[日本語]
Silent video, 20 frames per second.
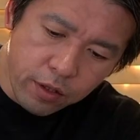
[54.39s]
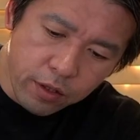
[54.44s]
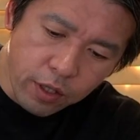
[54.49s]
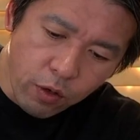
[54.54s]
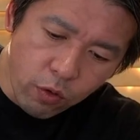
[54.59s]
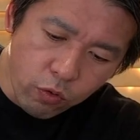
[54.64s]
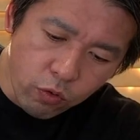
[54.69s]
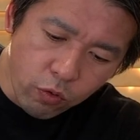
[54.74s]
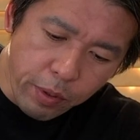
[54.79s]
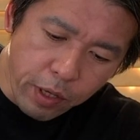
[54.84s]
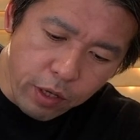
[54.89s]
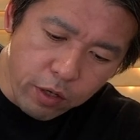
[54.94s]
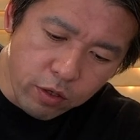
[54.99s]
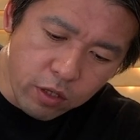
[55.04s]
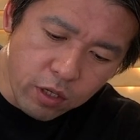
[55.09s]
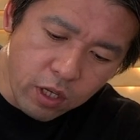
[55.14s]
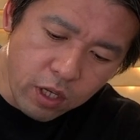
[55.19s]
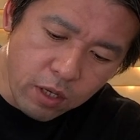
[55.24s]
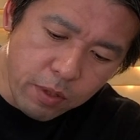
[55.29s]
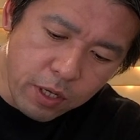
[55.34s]
でこの
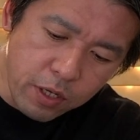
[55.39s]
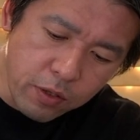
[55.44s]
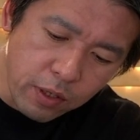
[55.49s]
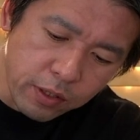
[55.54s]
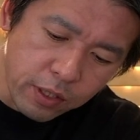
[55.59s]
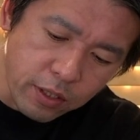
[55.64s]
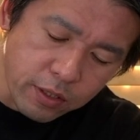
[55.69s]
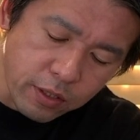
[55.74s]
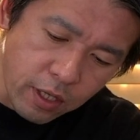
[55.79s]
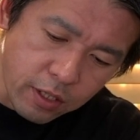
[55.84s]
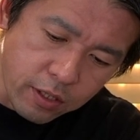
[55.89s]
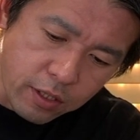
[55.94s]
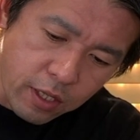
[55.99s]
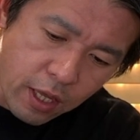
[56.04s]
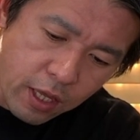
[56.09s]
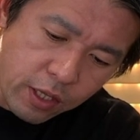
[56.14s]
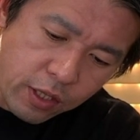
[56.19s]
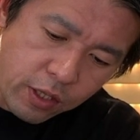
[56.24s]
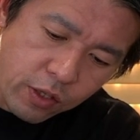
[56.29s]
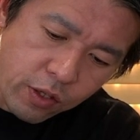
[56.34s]
ベルギービールはですね、
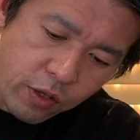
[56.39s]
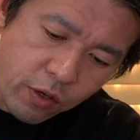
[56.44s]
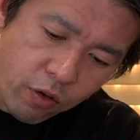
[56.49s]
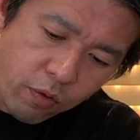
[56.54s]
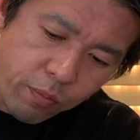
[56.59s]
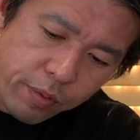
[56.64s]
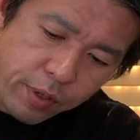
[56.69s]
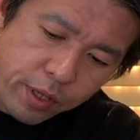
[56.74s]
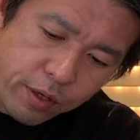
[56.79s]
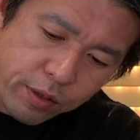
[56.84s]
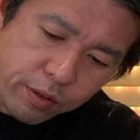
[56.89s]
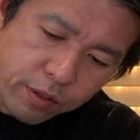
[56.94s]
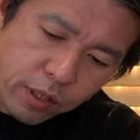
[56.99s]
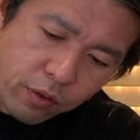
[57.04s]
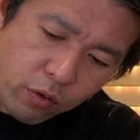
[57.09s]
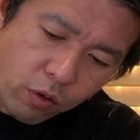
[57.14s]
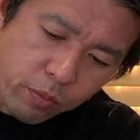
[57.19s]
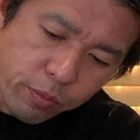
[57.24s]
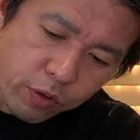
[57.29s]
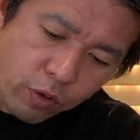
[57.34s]
専用ビールで
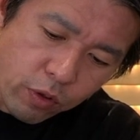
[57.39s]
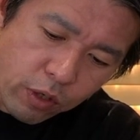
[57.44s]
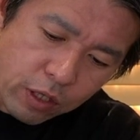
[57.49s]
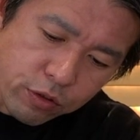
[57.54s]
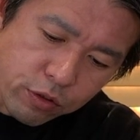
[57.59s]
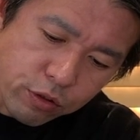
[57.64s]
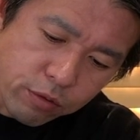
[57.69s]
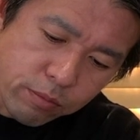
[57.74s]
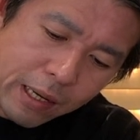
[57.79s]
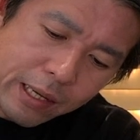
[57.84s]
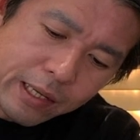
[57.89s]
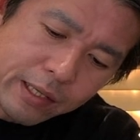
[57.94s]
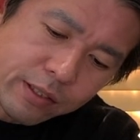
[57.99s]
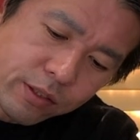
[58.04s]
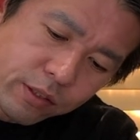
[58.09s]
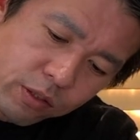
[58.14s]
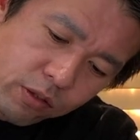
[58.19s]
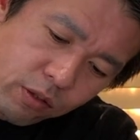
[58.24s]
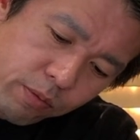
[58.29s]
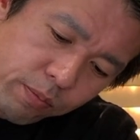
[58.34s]
飲むのがうまいん
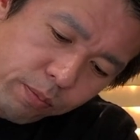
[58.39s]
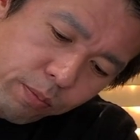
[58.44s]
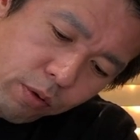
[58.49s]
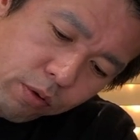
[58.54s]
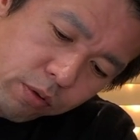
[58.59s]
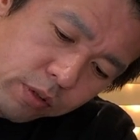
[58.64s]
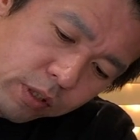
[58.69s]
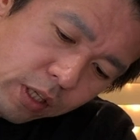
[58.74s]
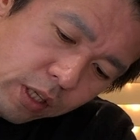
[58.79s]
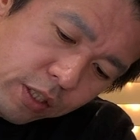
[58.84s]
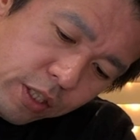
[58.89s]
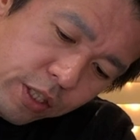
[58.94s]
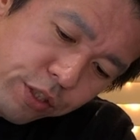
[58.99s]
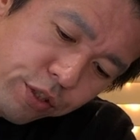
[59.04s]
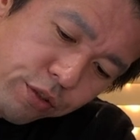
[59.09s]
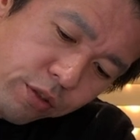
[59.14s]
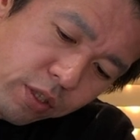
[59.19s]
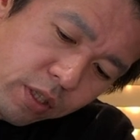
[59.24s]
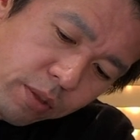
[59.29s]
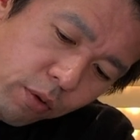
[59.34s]
ですよ。僕ねに
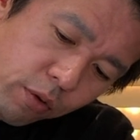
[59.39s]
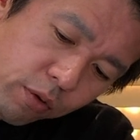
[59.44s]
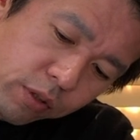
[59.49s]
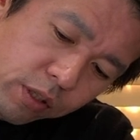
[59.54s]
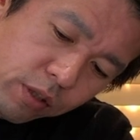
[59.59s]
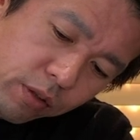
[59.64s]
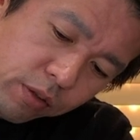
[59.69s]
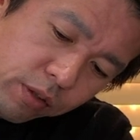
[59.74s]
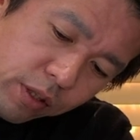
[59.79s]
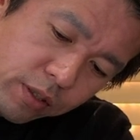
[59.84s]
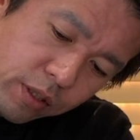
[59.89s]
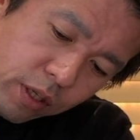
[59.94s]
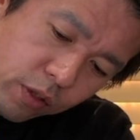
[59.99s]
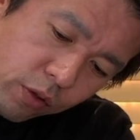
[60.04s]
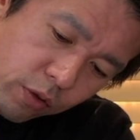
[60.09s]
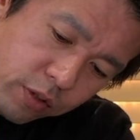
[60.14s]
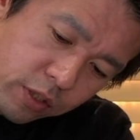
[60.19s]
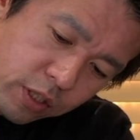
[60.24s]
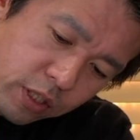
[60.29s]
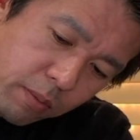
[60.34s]
種類持ってるんですけ
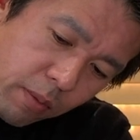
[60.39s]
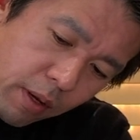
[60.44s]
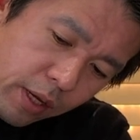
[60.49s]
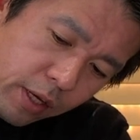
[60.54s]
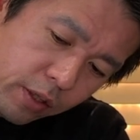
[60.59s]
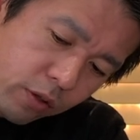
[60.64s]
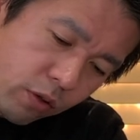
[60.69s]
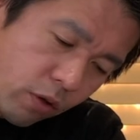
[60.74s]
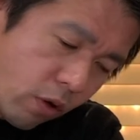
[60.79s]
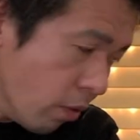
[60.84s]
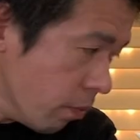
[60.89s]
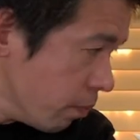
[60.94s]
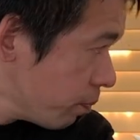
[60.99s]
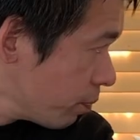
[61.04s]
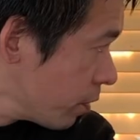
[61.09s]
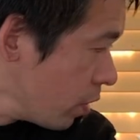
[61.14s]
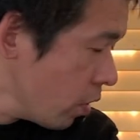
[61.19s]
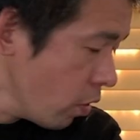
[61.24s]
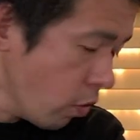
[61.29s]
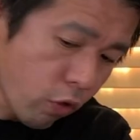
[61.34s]
ど、シメイと
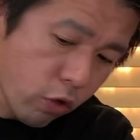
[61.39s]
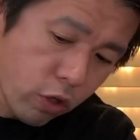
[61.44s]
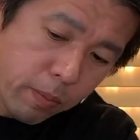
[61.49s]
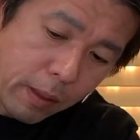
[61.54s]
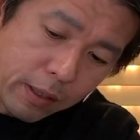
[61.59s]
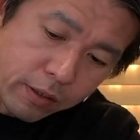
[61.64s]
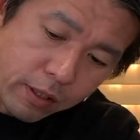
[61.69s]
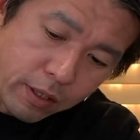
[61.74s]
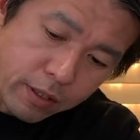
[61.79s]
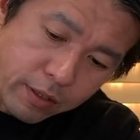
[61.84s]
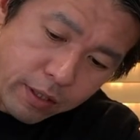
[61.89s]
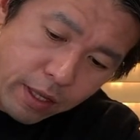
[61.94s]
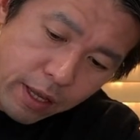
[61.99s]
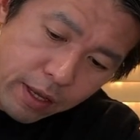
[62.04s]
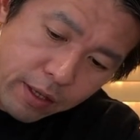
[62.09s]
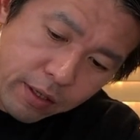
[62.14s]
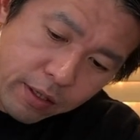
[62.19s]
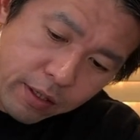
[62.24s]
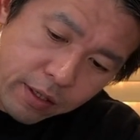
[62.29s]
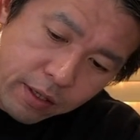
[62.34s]
オルバルです
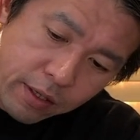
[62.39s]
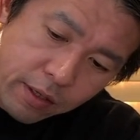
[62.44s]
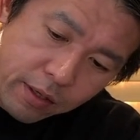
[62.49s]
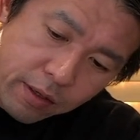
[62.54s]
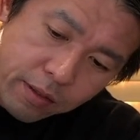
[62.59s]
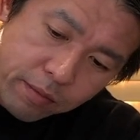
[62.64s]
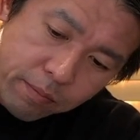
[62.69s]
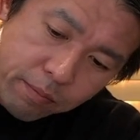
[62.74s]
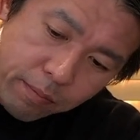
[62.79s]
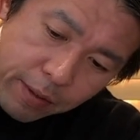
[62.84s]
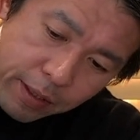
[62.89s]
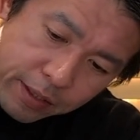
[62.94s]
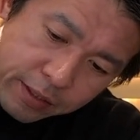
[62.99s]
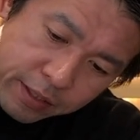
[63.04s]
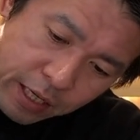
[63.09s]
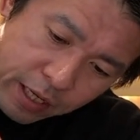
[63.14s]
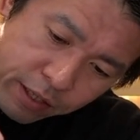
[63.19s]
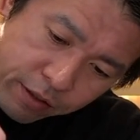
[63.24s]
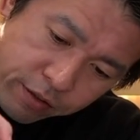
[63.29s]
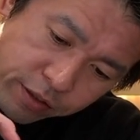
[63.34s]
ね。め
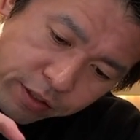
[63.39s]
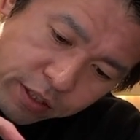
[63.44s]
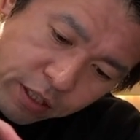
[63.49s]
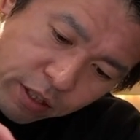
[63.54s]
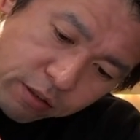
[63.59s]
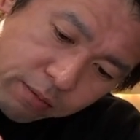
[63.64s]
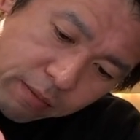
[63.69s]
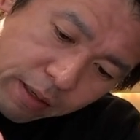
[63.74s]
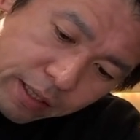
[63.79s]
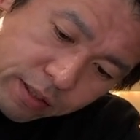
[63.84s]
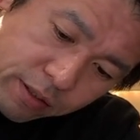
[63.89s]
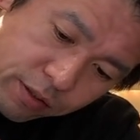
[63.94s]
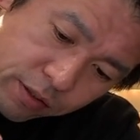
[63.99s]
ちゃくちゃうまいんで